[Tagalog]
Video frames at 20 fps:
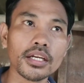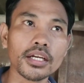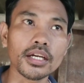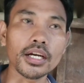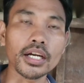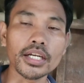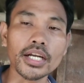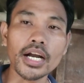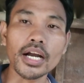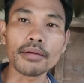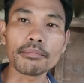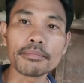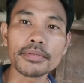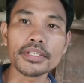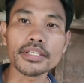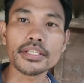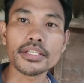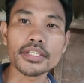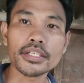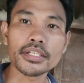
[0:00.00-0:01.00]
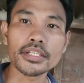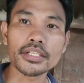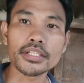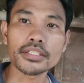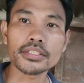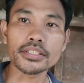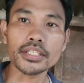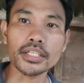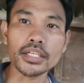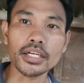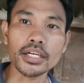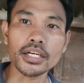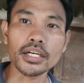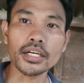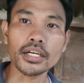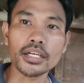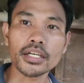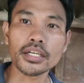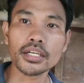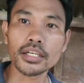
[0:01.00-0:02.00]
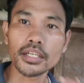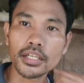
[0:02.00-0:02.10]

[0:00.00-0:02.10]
uh, tsaka